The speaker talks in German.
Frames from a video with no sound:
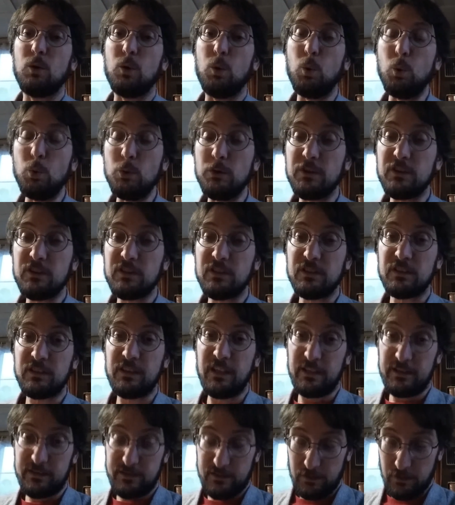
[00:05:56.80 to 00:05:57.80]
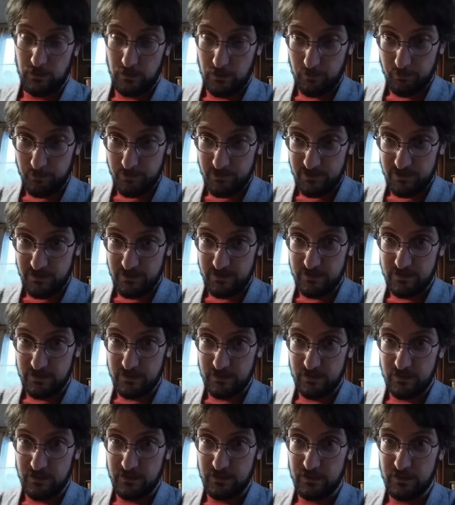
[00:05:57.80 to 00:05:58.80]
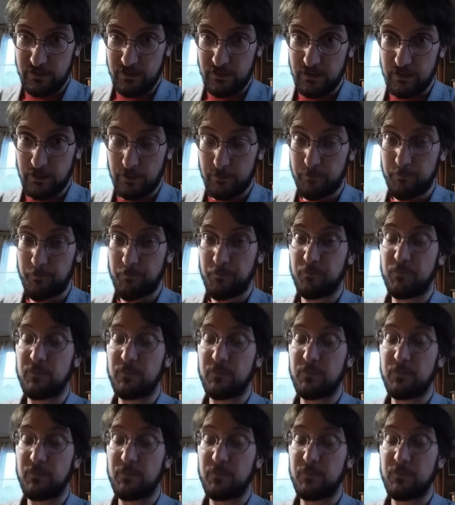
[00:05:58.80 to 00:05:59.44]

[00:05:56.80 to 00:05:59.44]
Und deshalb diese Idee.